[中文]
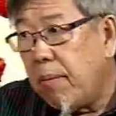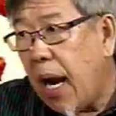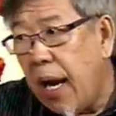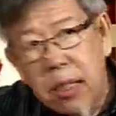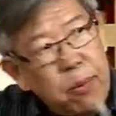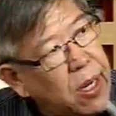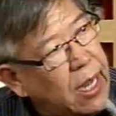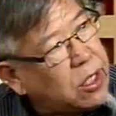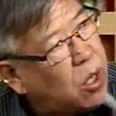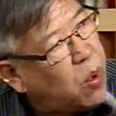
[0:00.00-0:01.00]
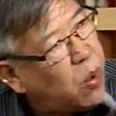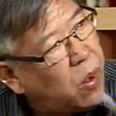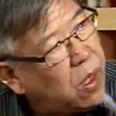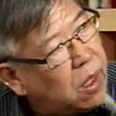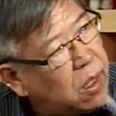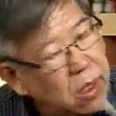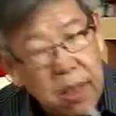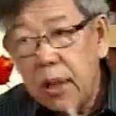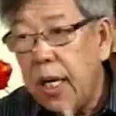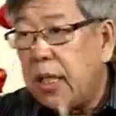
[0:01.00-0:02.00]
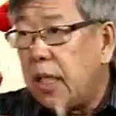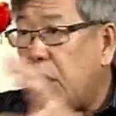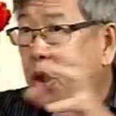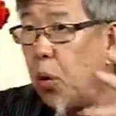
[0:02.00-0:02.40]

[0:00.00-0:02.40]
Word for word: 马来人怎么感受？这就叫